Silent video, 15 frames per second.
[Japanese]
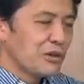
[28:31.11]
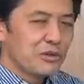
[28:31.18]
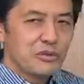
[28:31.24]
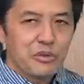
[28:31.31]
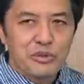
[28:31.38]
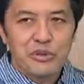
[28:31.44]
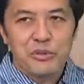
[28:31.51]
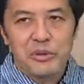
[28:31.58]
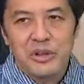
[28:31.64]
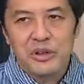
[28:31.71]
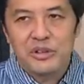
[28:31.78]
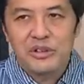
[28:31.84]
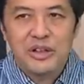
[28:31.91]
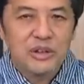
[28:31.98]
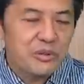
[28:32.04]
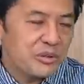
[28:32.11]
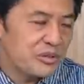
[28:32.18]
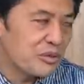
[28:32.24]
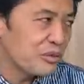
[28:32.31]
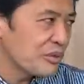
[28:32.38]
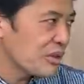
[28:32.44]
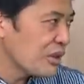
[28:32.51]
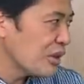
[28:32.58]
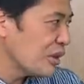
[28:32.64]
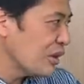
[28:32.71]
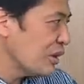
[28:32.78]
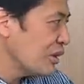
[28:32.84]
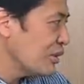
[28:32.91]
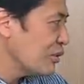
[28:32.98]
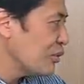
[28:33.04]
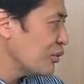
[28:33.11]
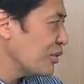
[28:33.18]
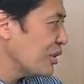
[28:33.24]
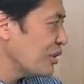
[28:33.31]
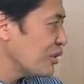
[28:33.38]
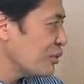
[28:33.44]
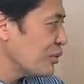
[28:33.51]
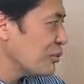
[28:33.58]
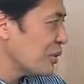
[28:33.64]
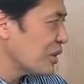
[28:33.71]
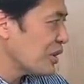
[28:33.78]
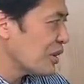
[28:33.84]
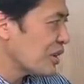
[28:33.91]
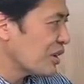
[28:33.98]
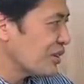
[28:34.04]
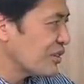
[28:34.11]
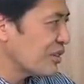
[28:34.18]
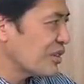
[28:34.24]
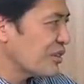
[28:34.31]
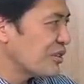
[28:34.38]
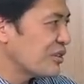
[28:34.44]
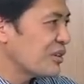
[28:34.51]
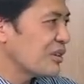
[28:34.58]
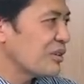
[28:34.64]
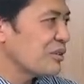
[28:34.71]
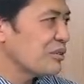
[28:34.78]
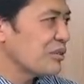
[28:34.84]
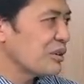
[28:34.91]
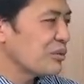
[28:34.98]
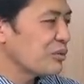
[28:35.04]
どうでしょう、えー、最後にそんな遠藤選手もまだ活躍しているあ